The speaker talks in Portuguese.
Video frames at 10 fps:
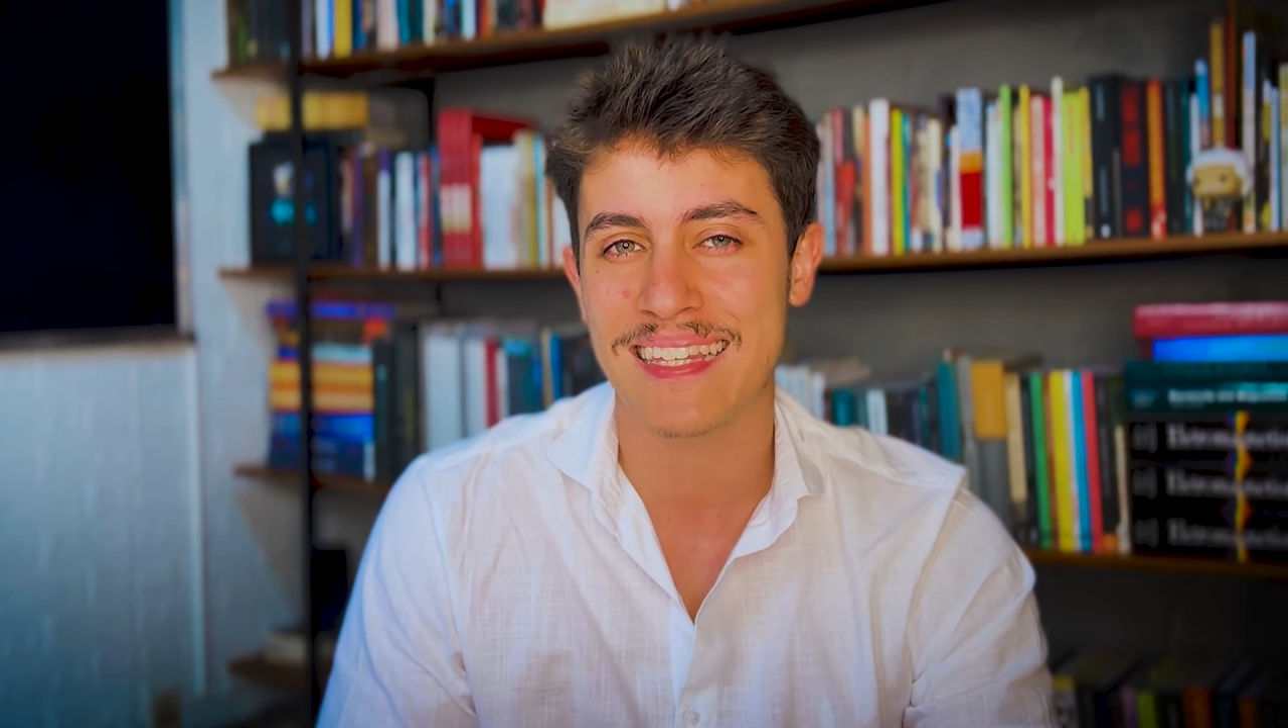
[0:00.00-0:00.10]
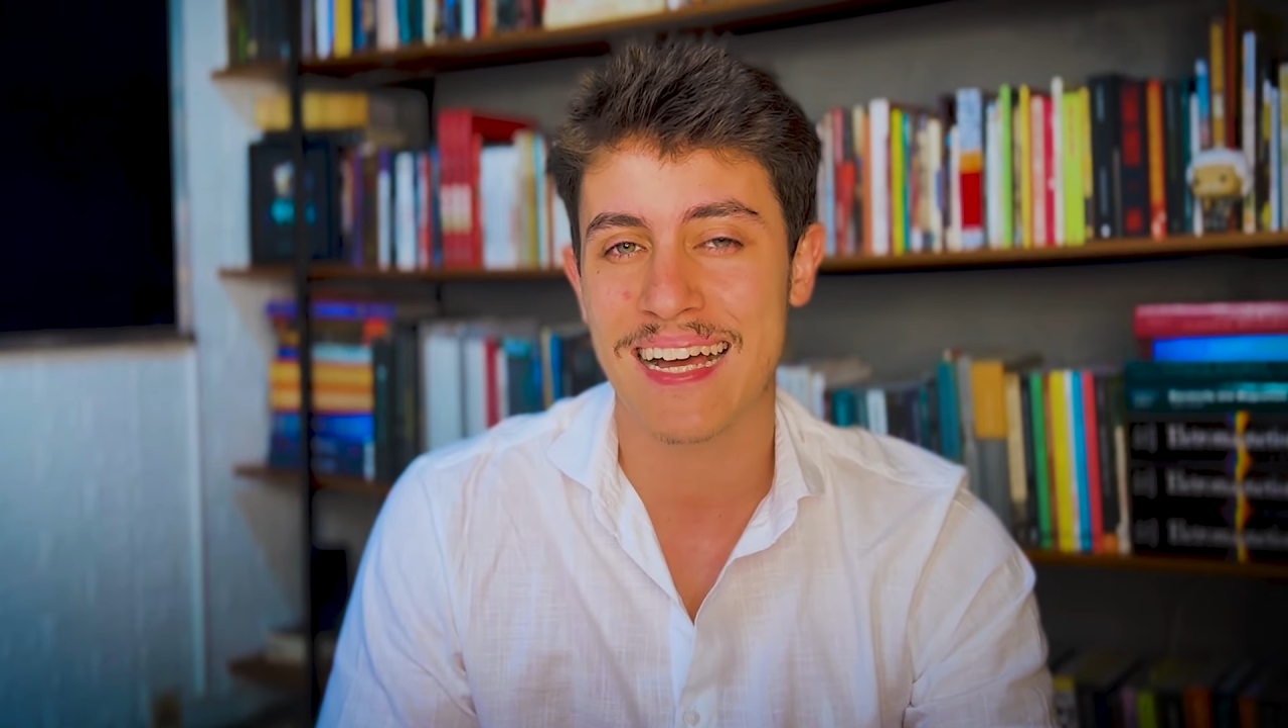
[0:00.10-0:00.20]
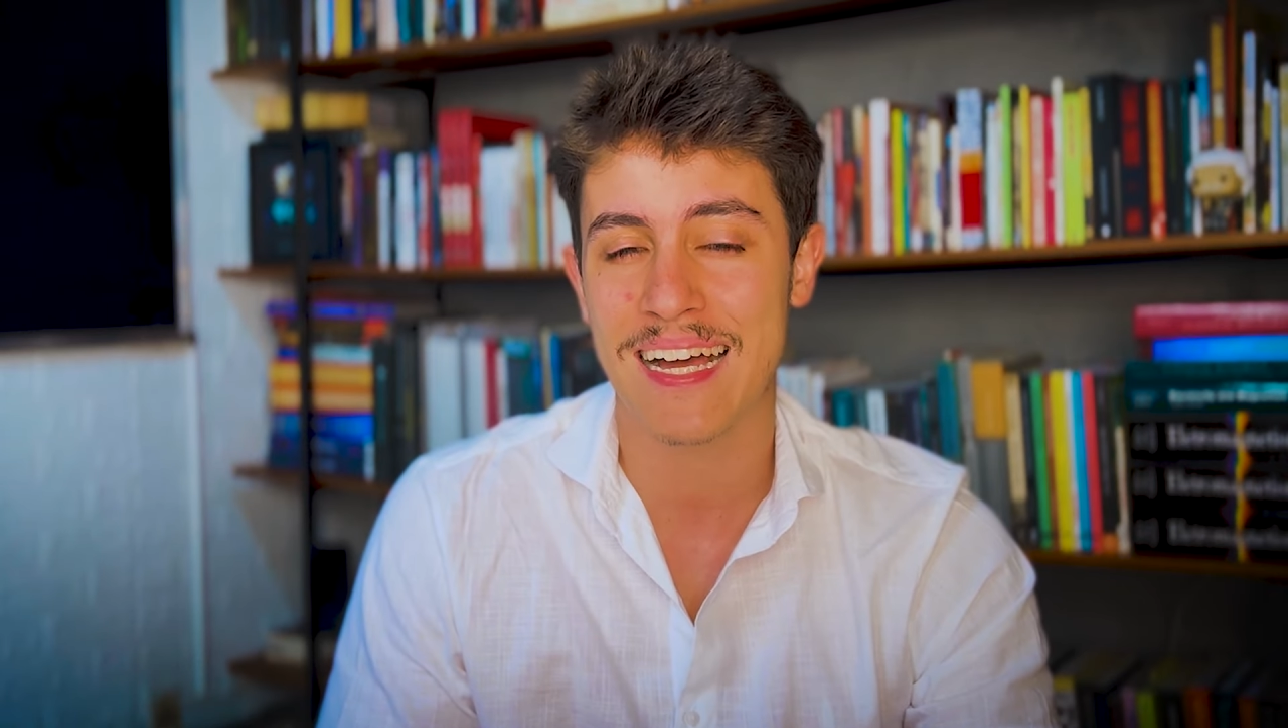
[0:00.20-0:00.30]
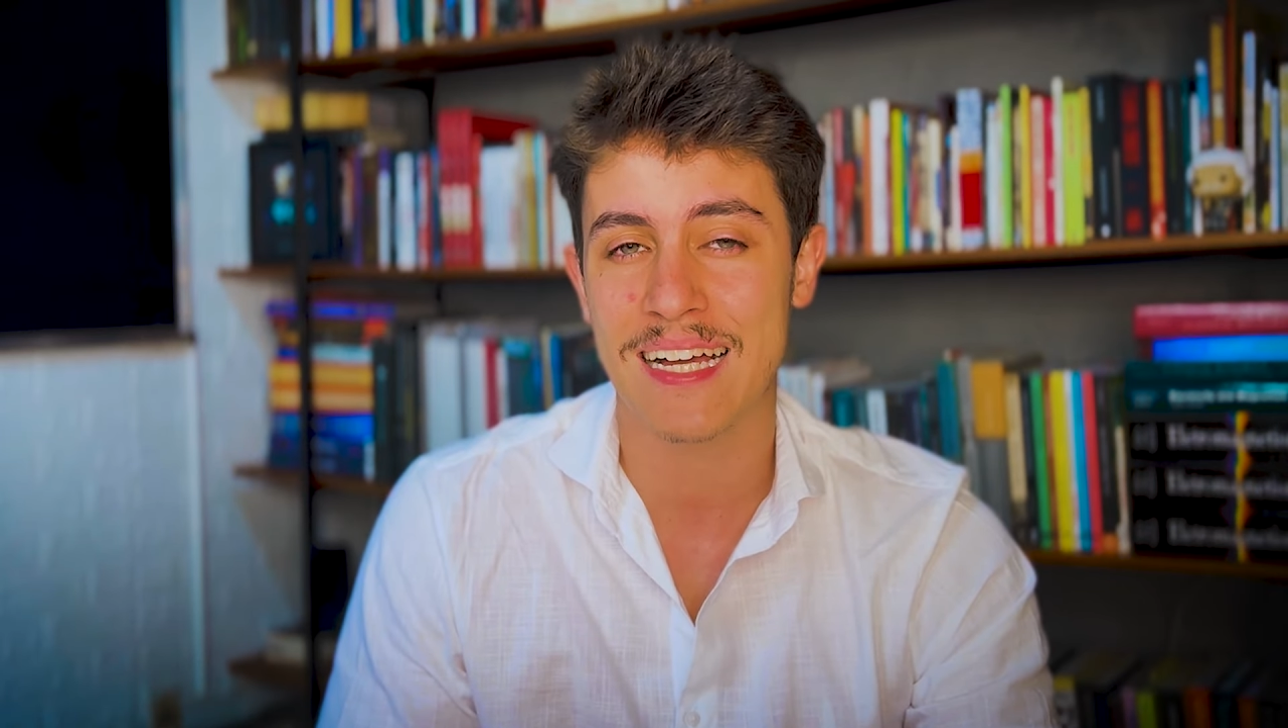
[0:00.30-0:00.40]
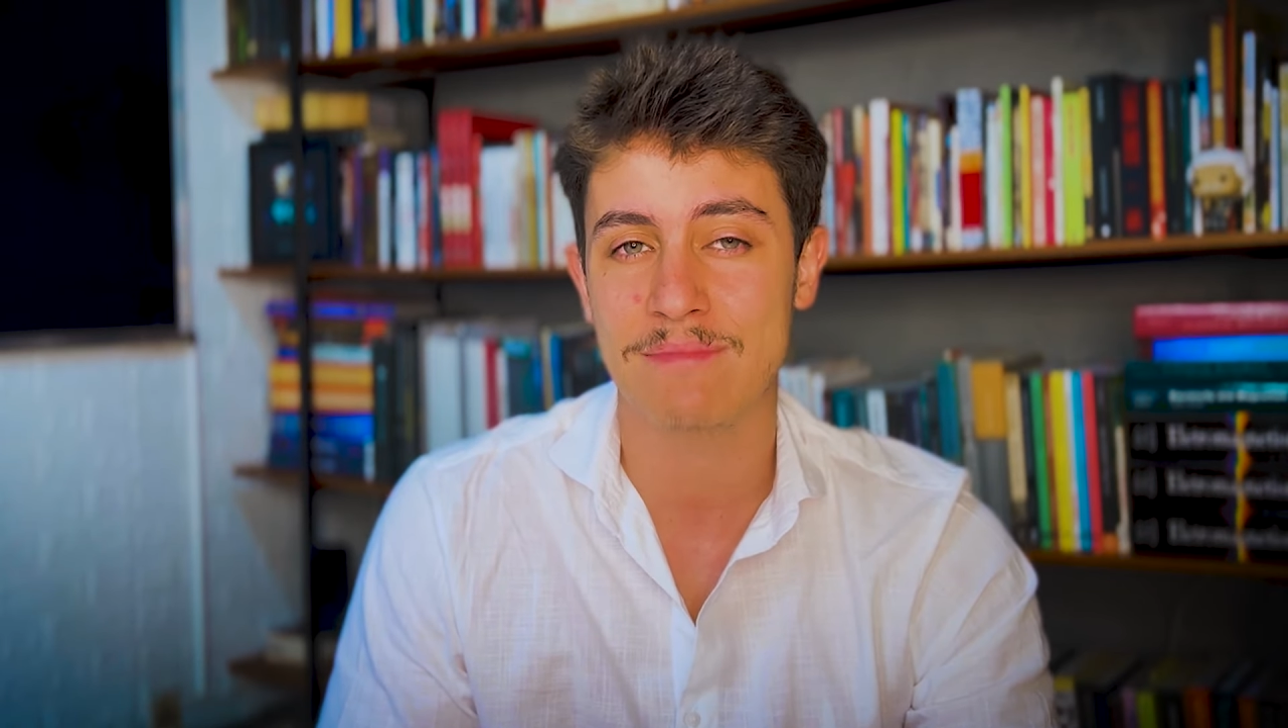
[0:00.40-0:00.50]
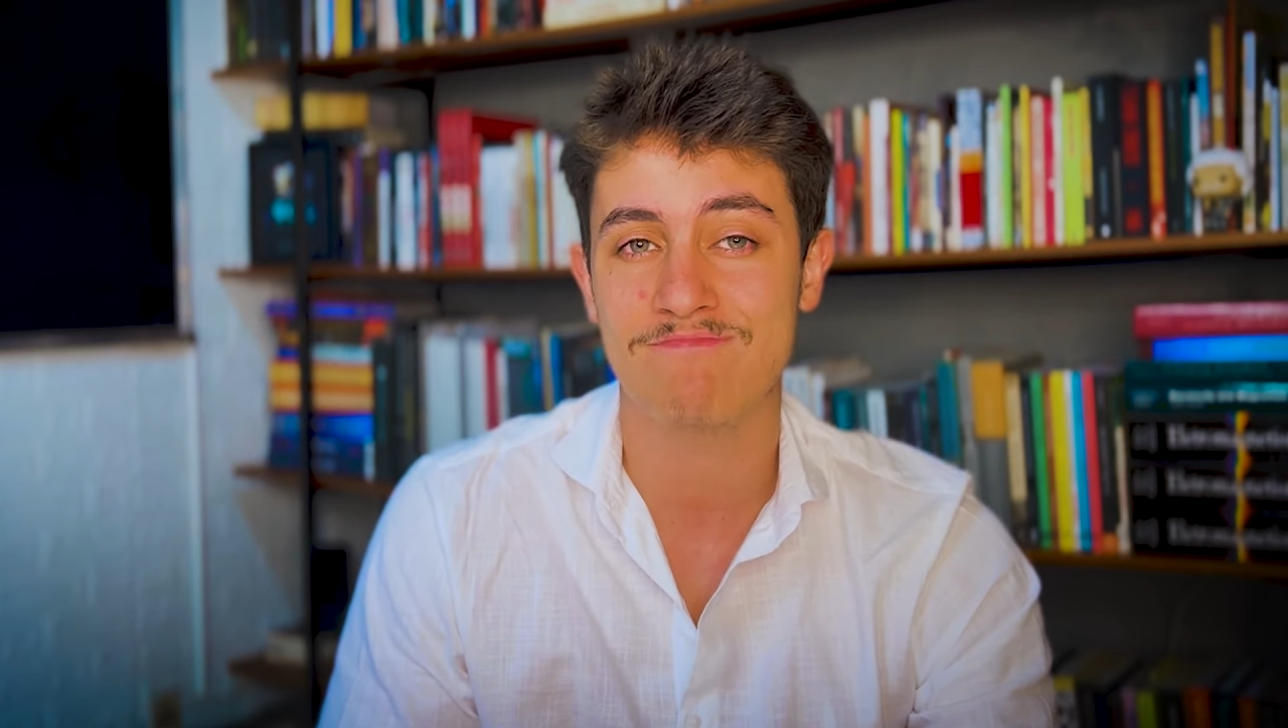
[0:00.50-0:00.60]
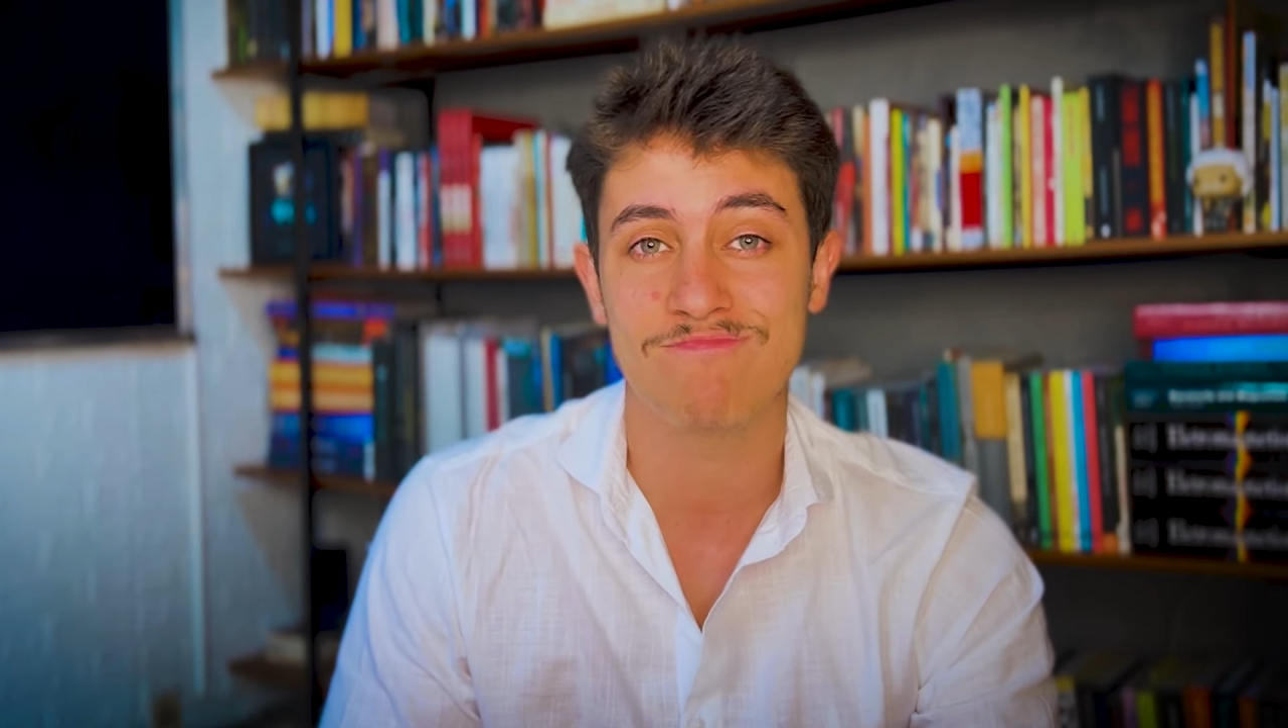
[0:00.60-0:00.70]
dar